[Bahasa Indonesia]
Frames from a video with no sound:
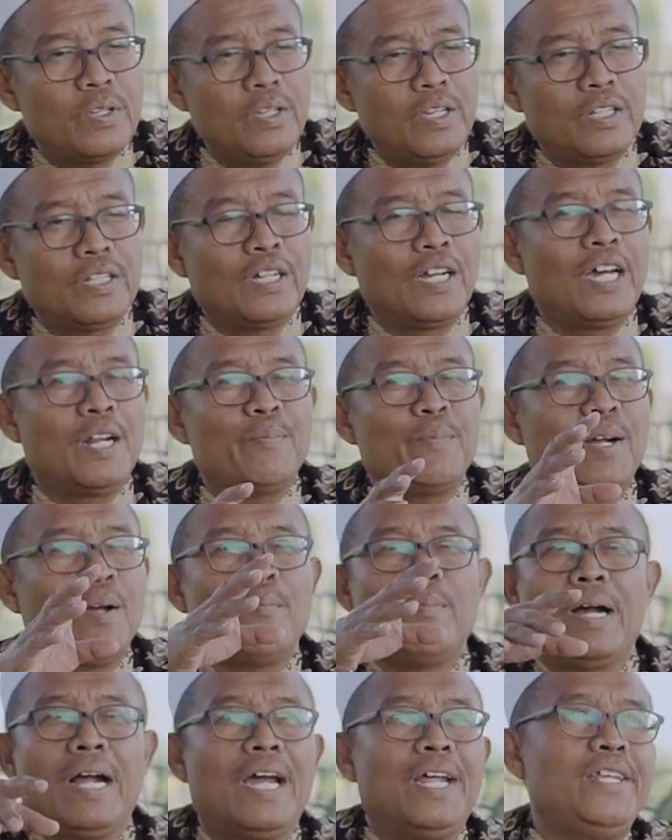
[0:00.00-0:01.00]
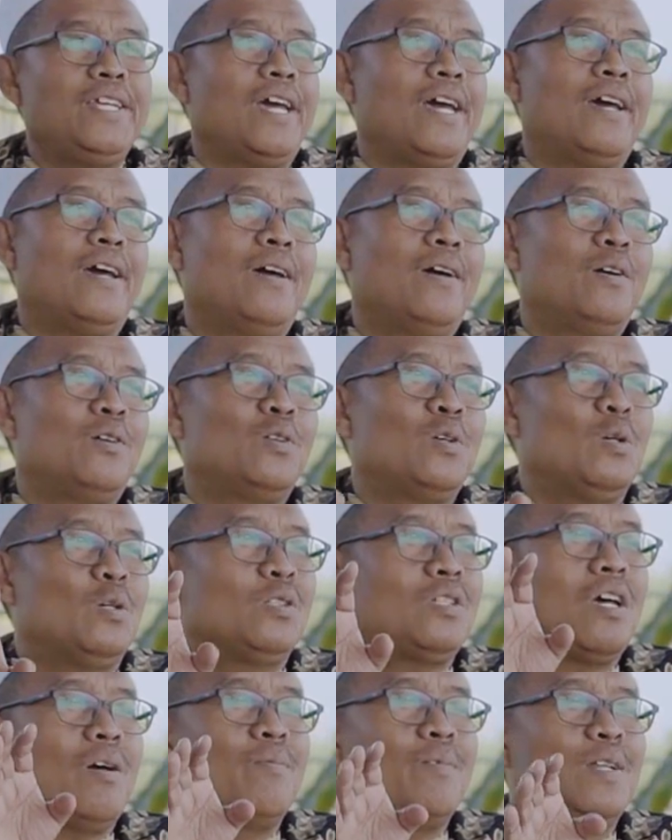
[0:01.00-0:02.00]
ya dengan pengembangannya.
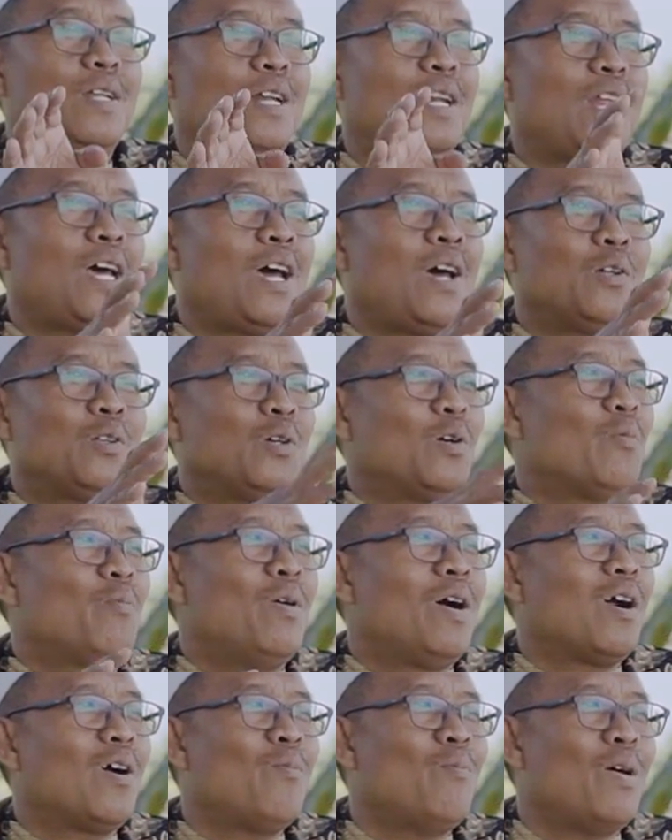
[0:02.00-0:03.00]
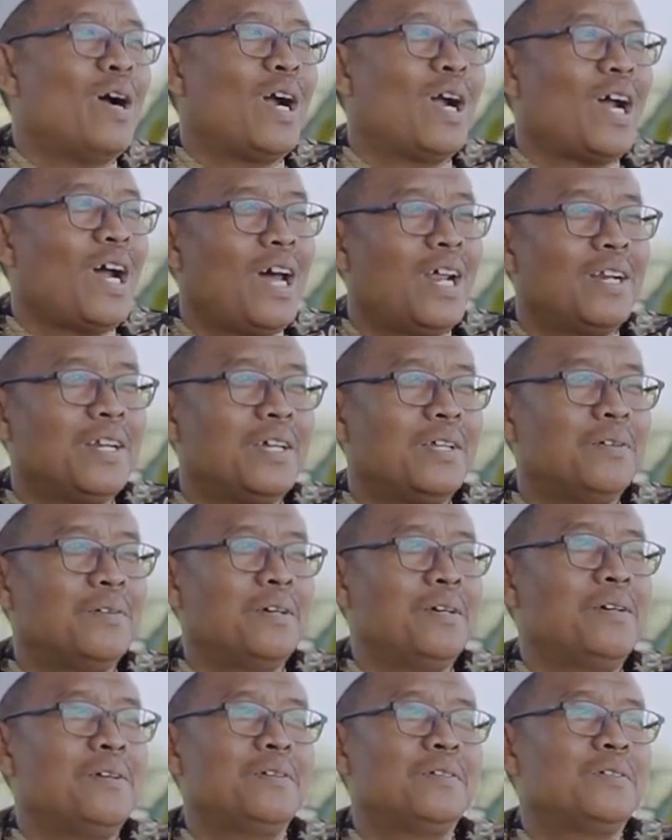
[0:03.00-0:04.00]
Sahabitillah dikembang-kembangkan
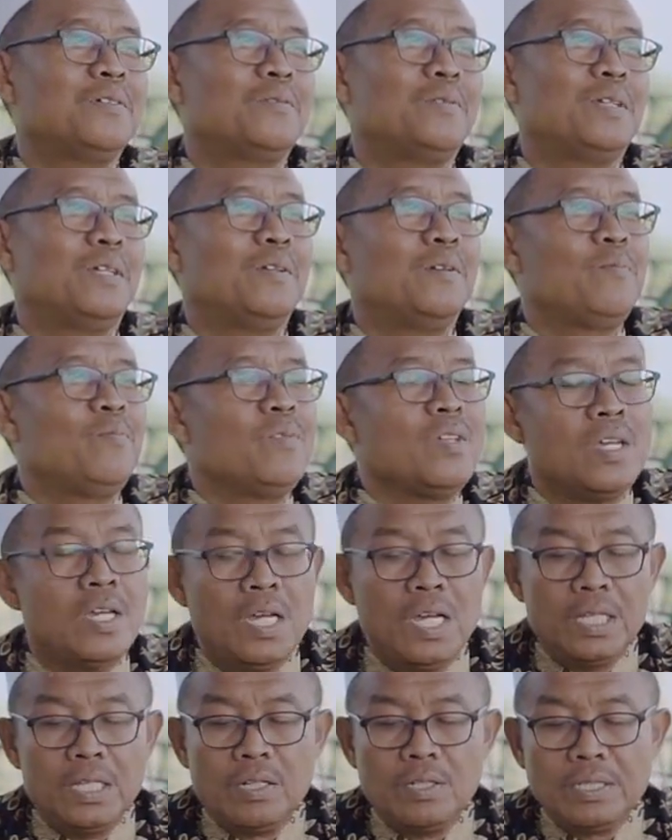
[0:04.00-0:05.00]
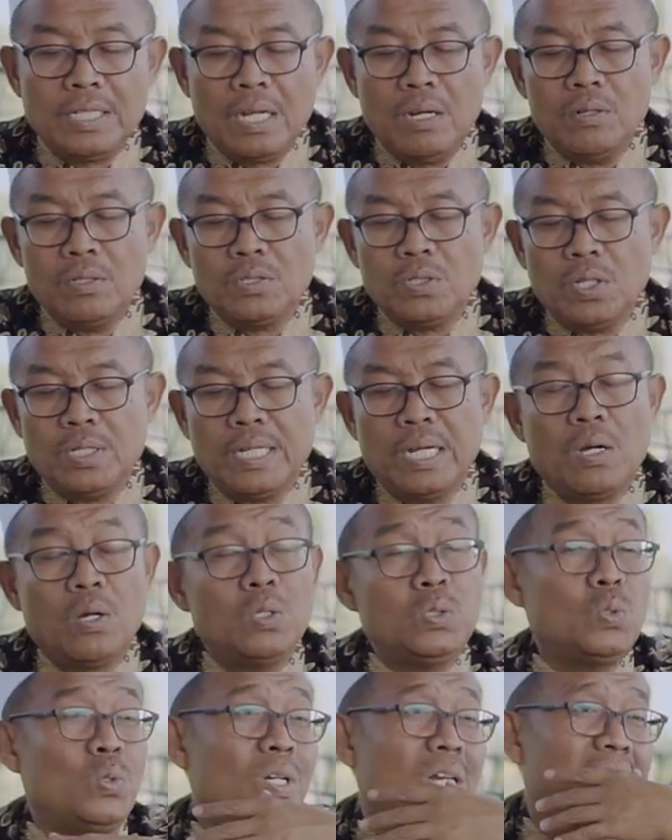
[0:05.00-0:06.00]
gitu ya. Terus kalau
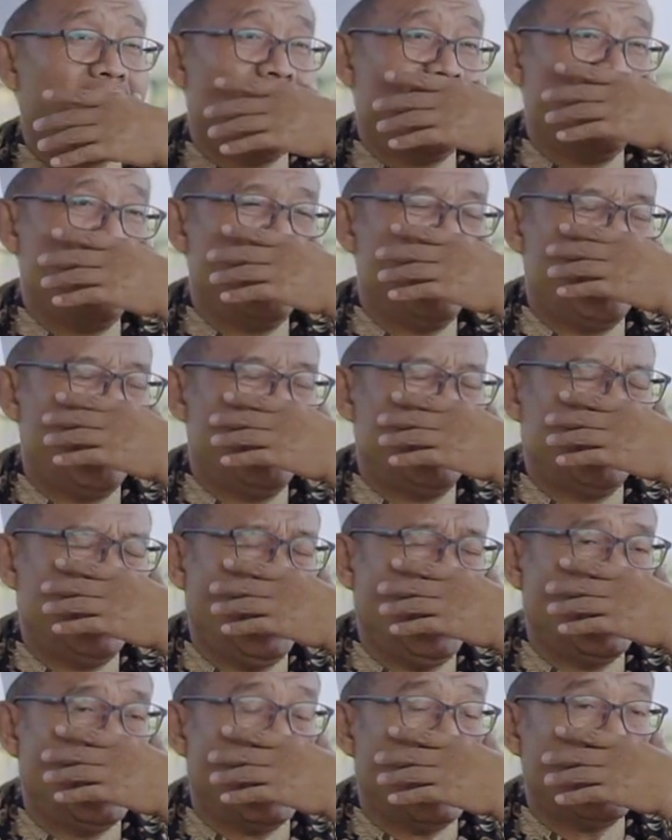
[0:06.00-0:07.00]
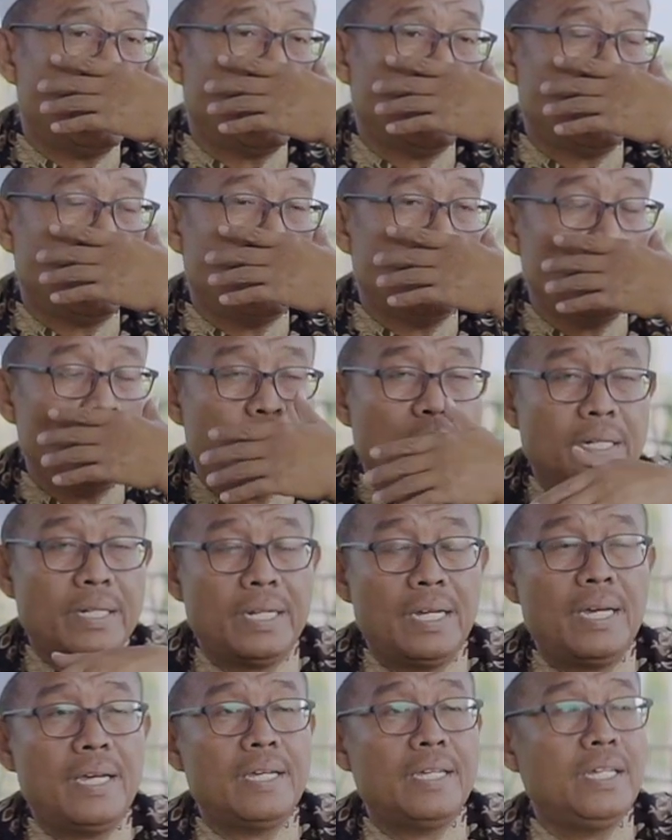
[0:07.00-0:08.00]
sodako sunnah tidak tertentu
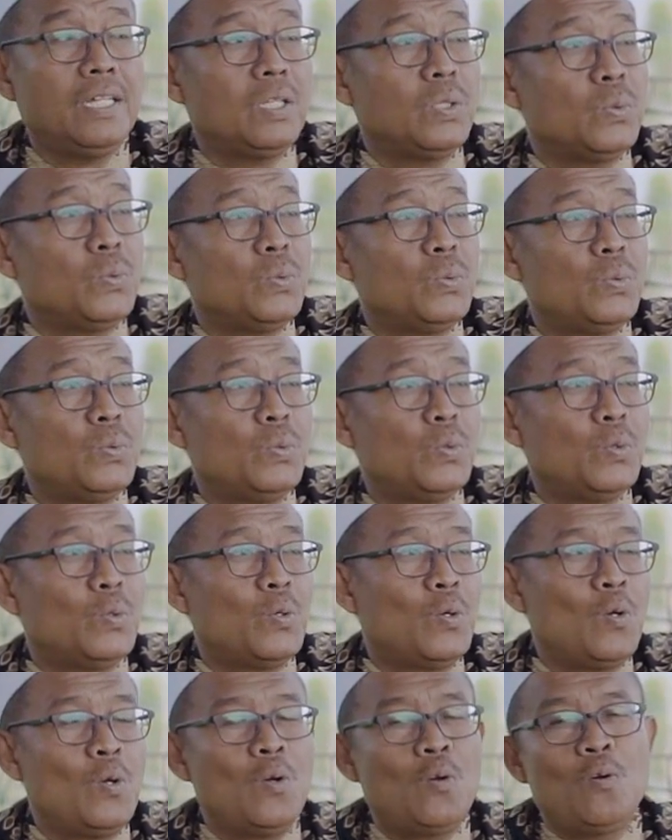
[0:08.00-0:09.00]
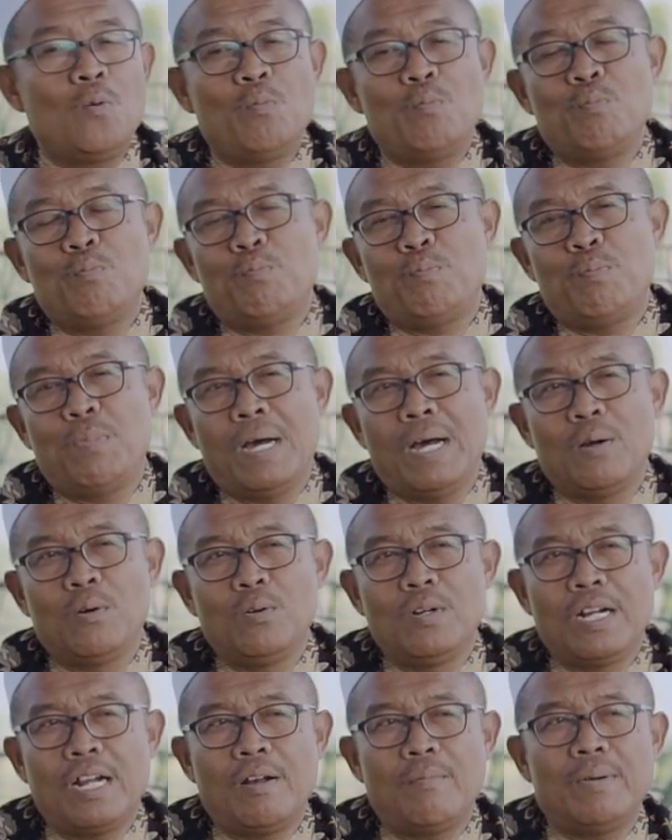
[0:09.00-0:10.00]
pada itu.
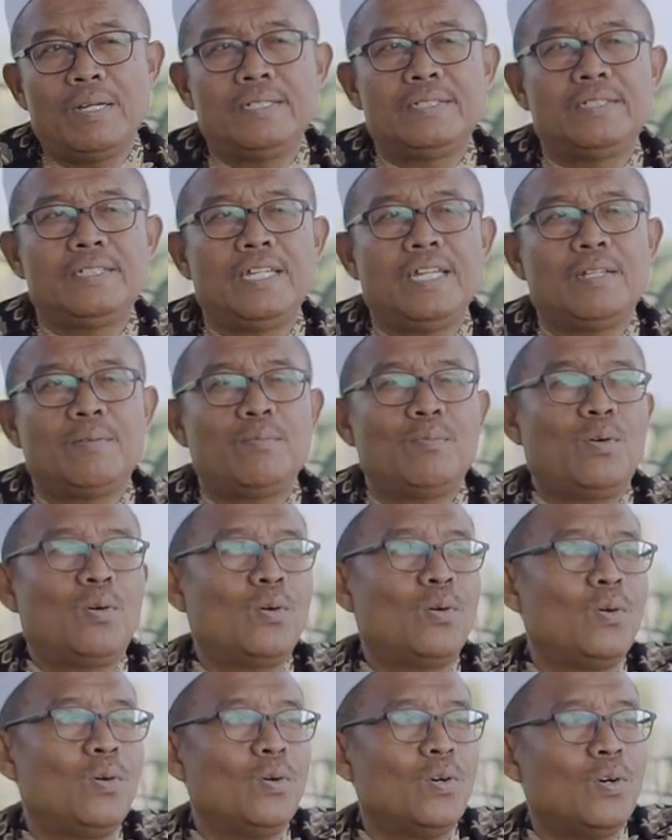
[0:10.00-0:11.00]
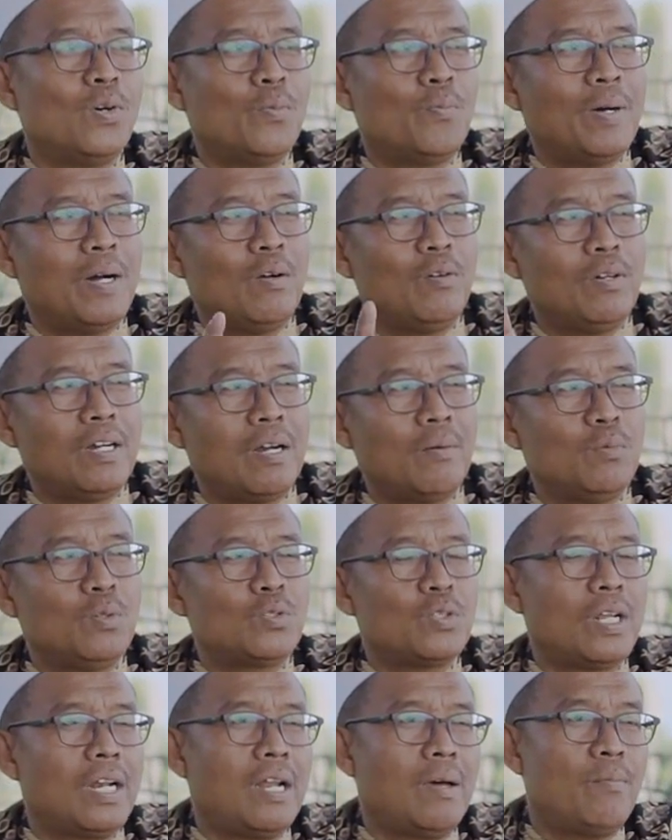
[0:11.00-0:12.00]
Bangunan masjid monggo, bangunan
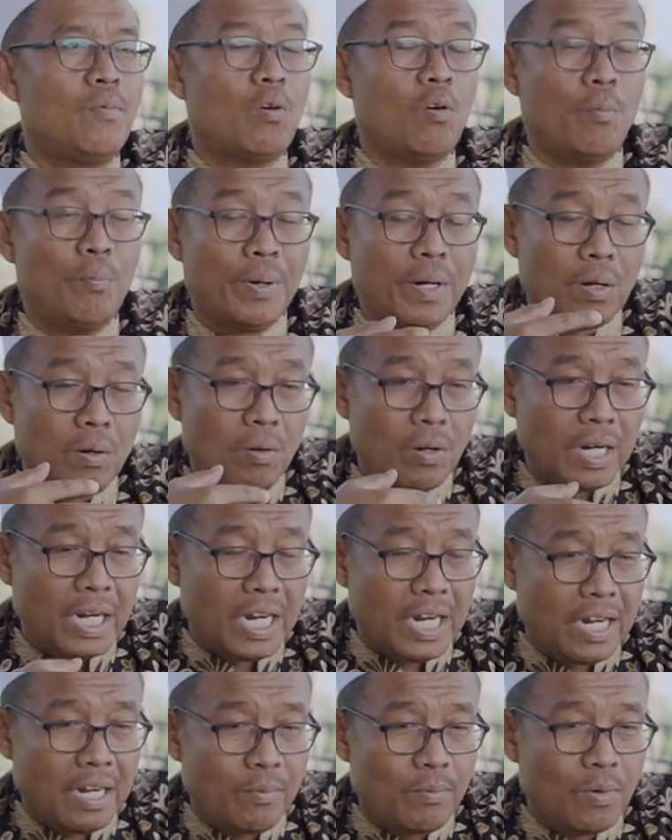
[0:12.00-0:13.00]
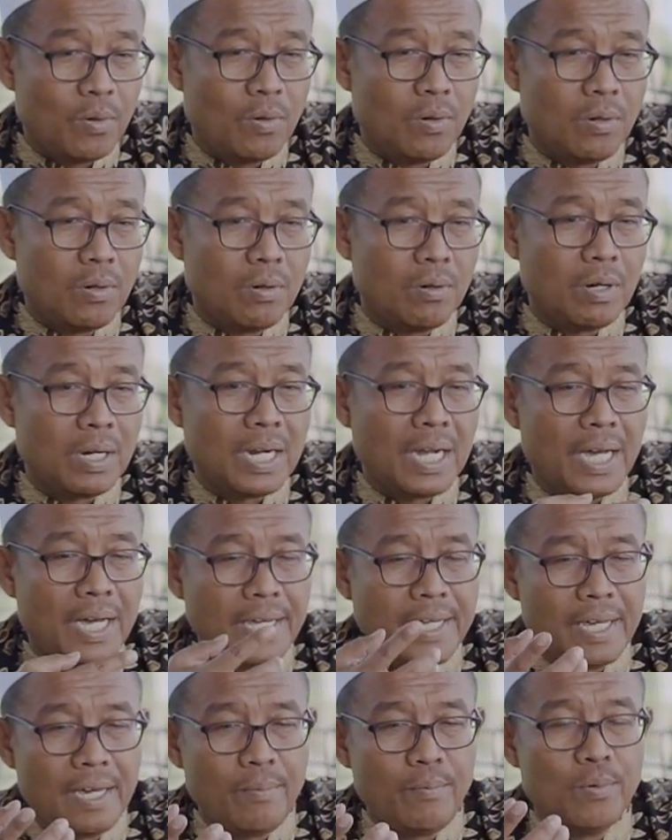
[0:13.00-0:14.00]
musola monggo, perorangan monggo,
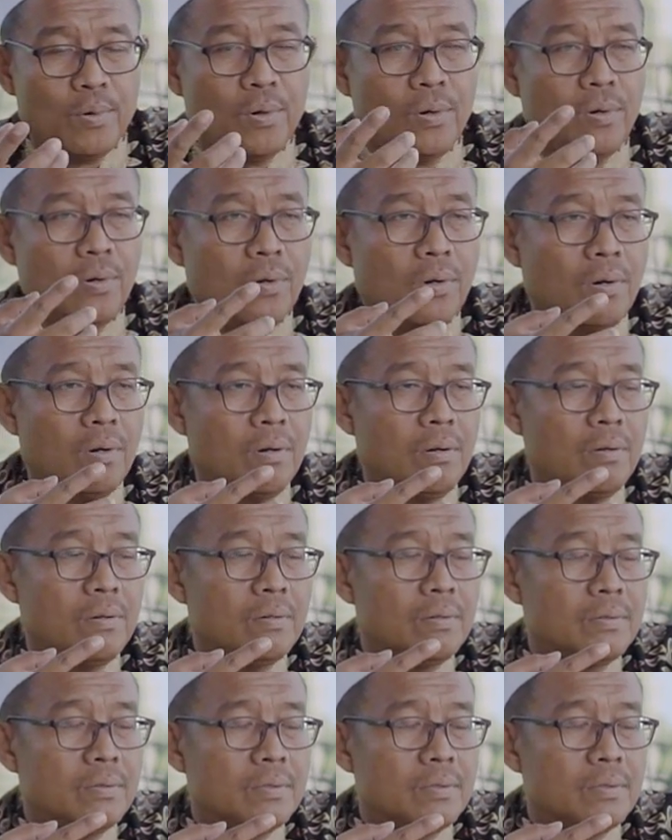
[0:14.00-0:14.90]
kaya monggo,